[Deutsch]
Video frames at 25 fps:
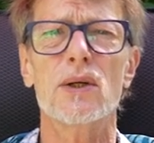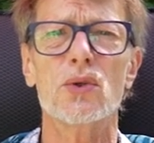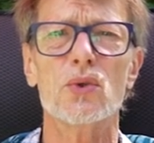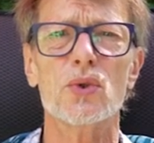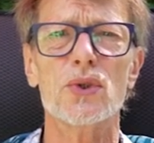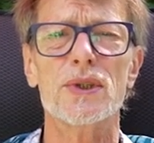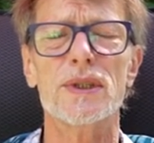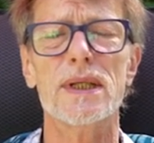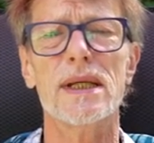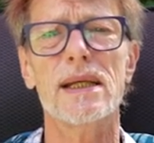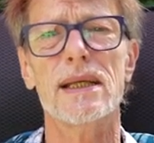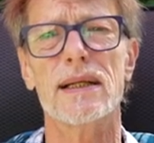
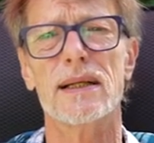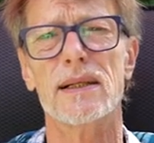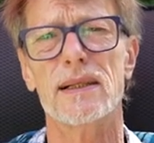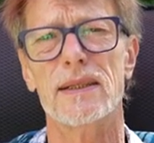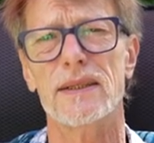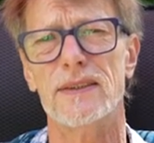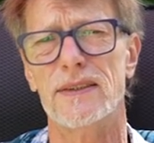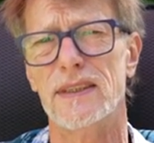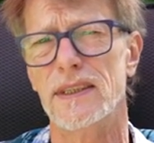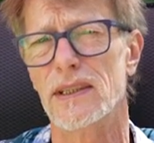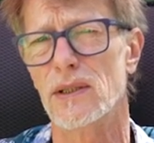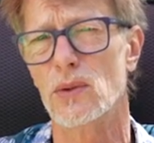durch die
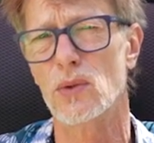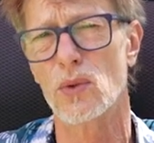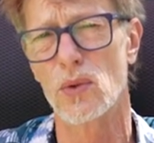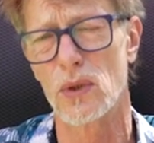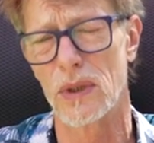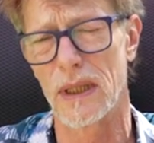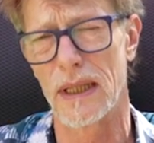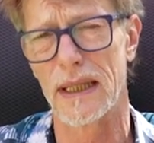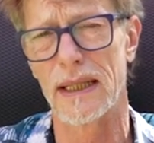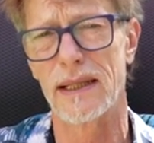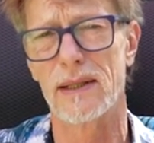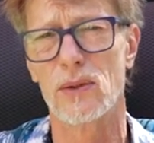Legalisierung
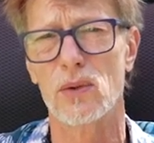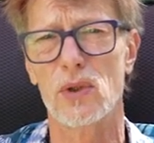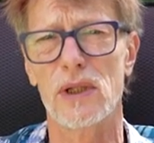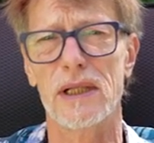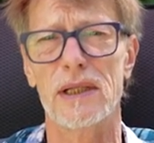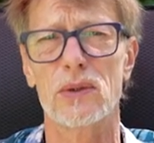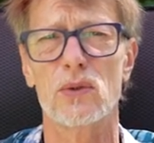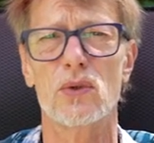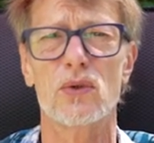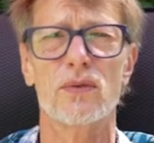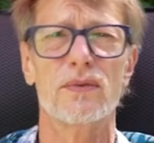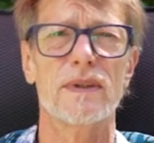oder
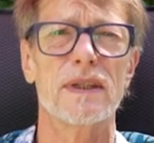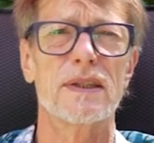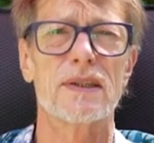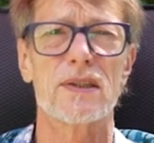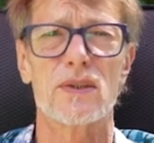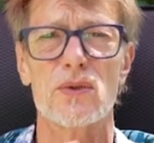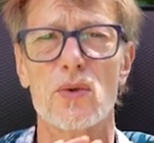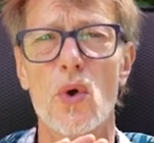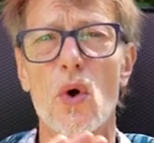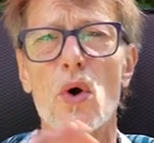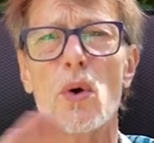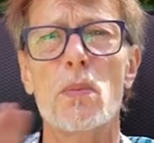Regulierung wird
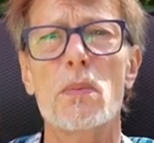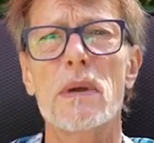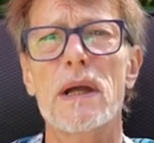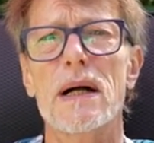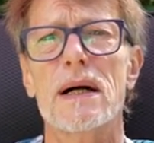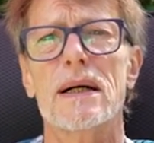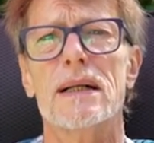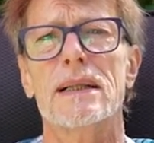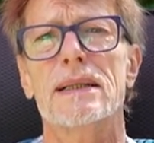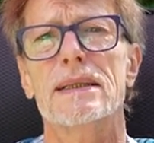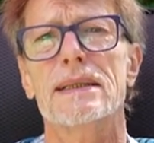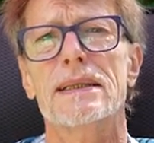es noch
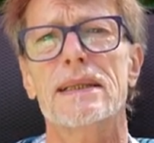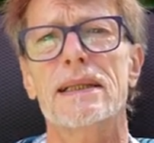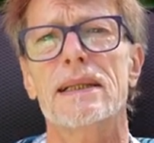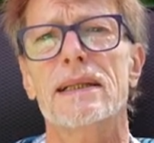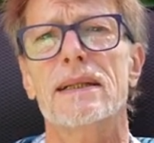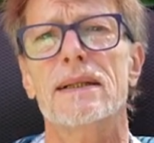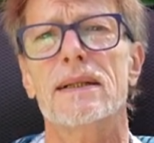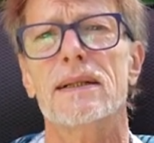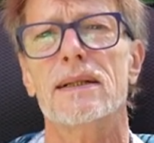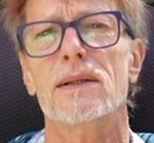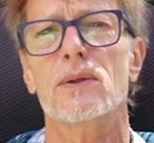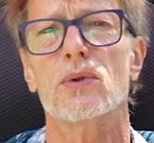mehr
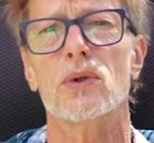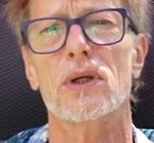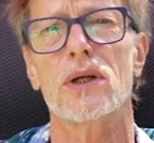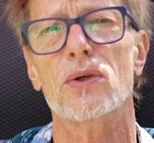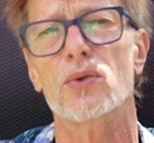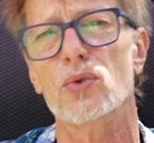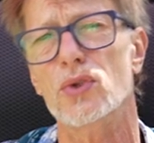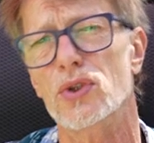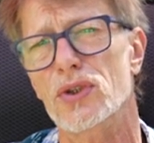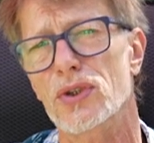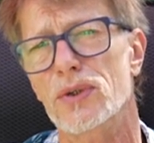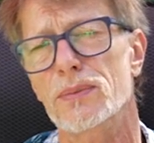oder
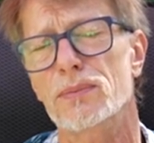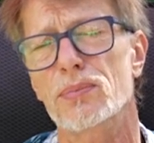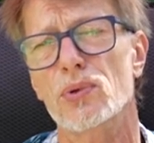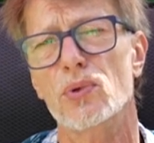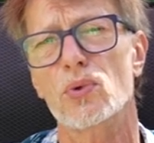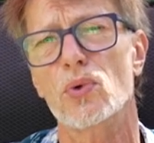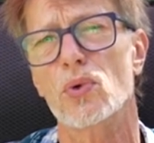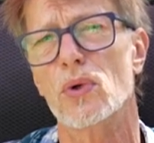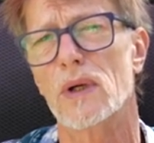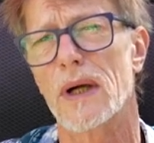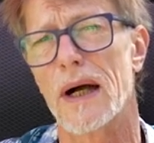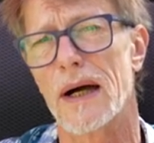durch die
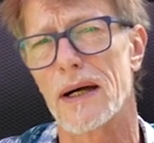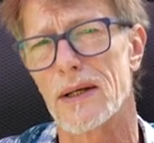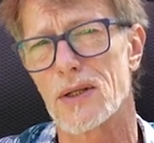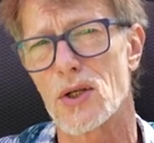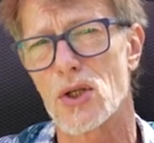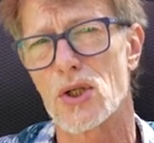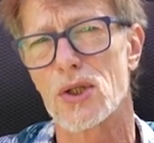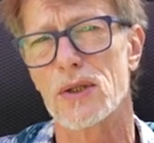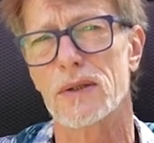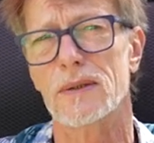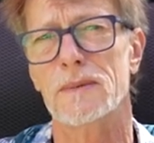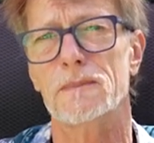
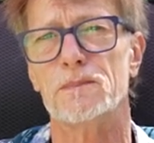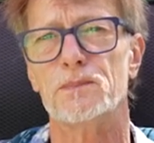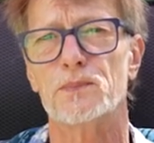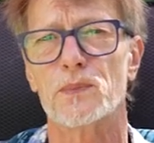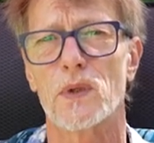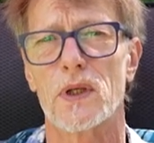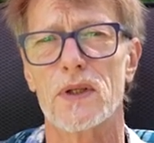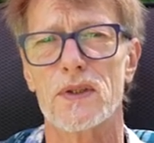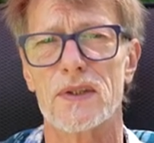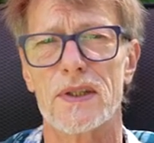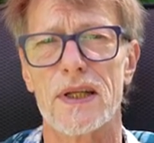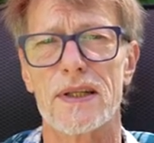bürokratische
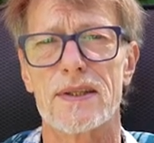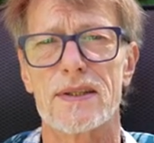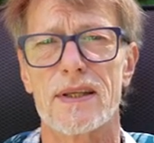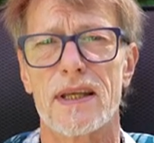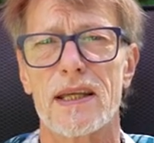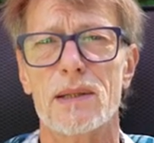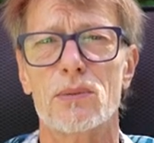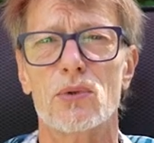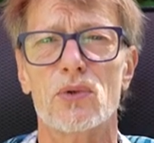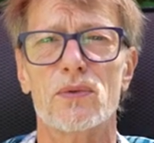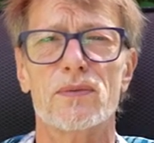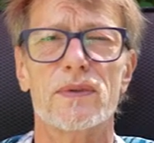
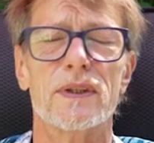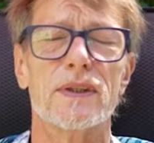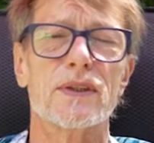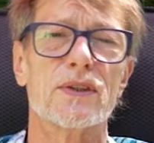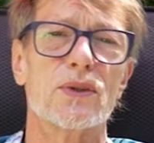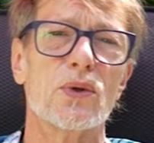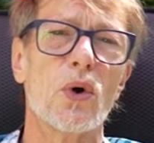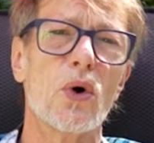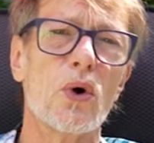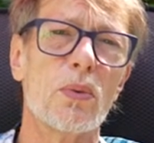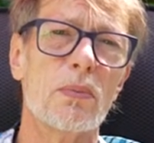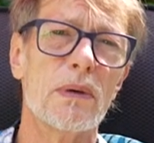Gesetzgebung wird
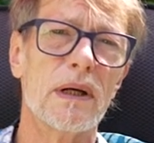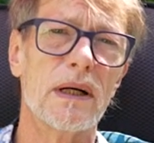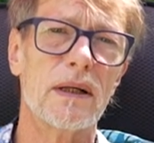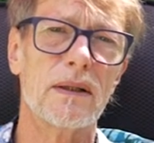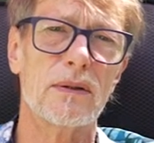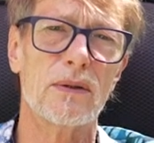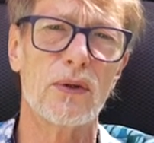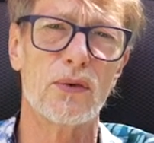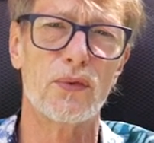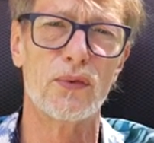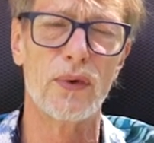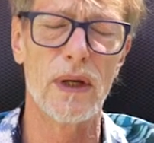es noch
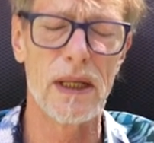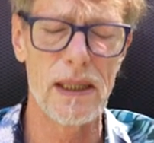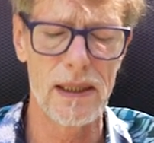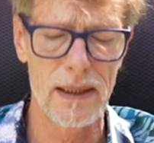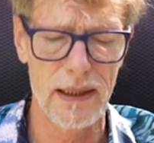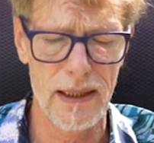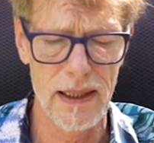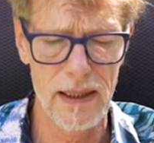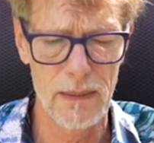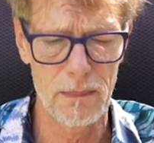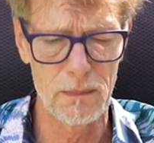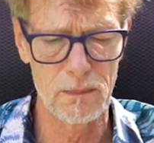mehr
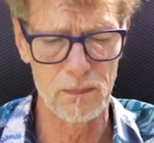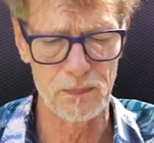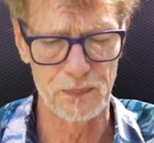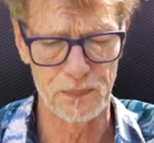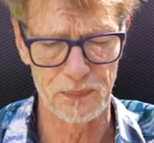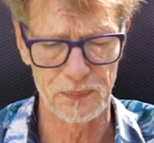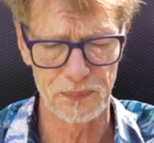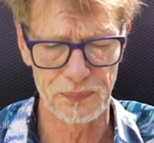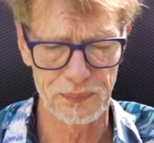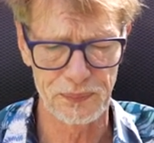Fälle geben.